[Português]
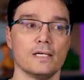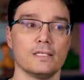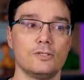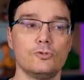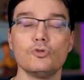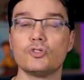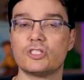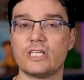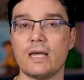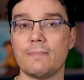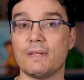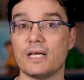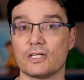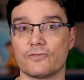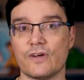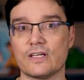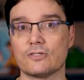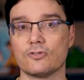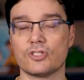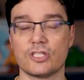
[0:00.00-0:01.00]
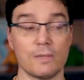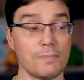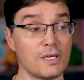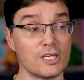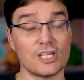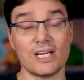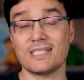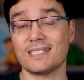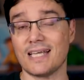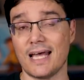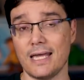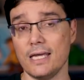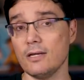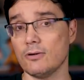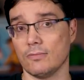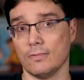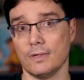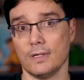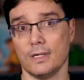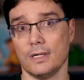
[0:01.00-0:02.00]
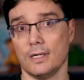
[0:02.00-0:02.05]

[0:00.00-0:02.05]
do SEMI, das fases do SEMI que já saíram.